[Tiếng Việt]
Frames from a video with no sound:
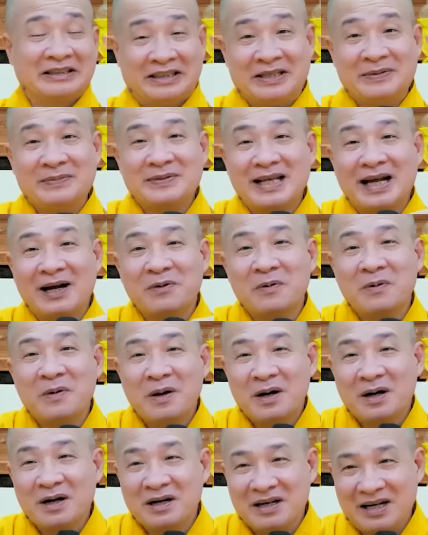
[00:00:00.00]
kiếp sau
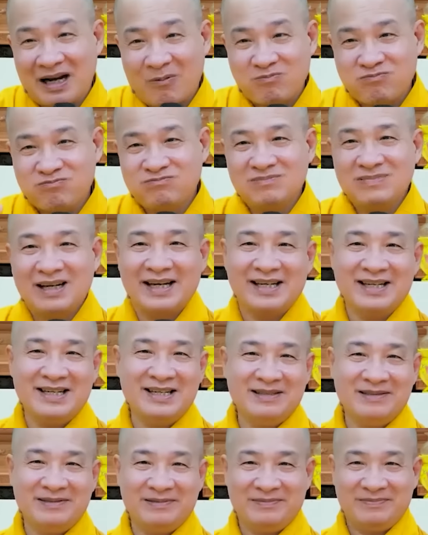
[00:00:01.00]
lộng lẫy
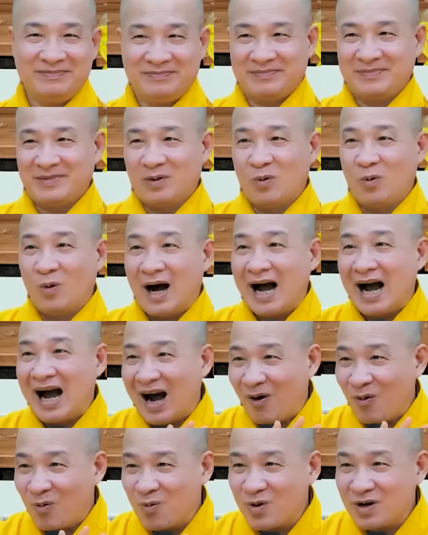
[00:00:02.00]
luôn, hoa
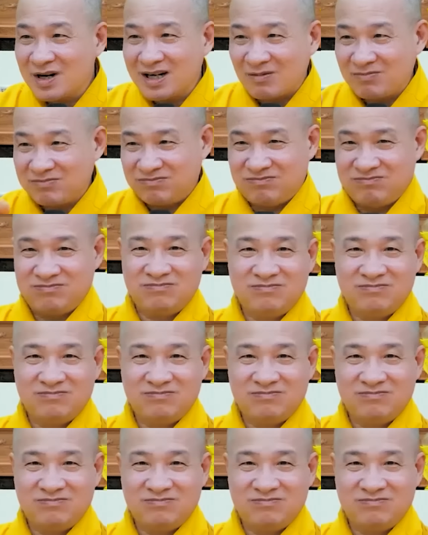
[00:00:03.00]
hậu không.